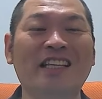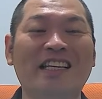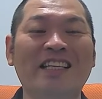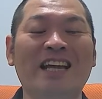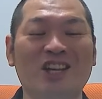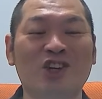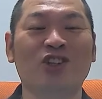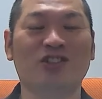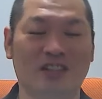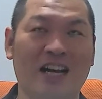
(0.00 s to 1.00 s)
きたよ
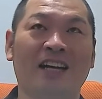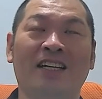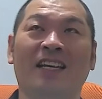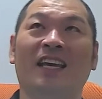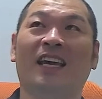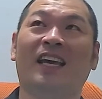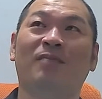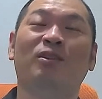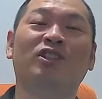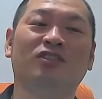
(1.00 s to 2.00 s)
とか、えー、
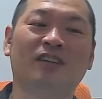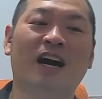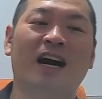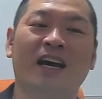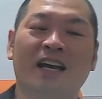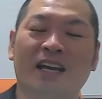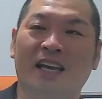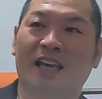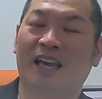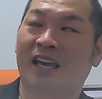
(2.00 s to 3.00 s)
もしくは、
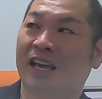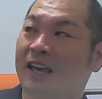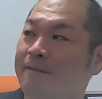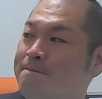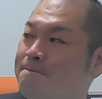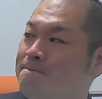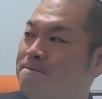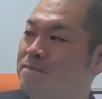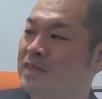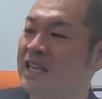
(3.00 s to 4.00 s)

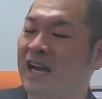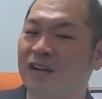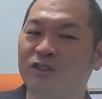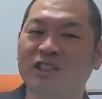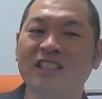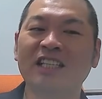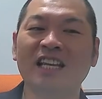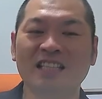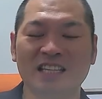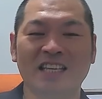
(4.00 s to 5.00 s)
えー、なんか不自
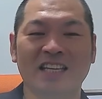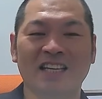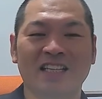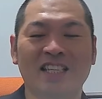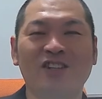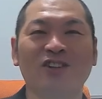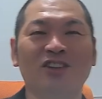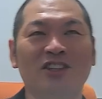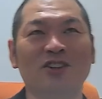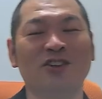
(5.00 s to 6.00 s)
然に聞くっ
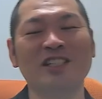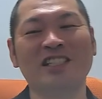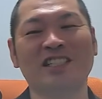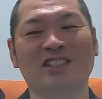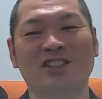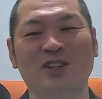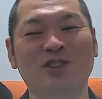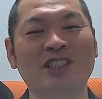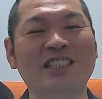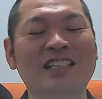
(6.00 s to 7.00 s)
ていうのを意識しすぎて
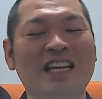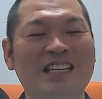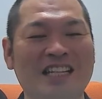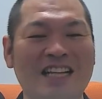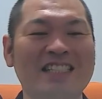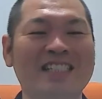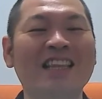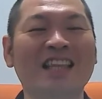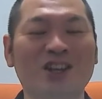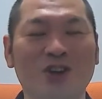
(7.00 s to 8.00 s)
不自然になっ
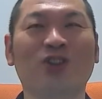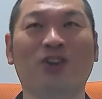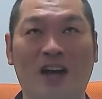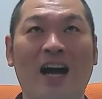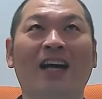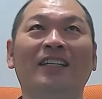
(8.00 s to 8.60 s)
ちゃったよとか、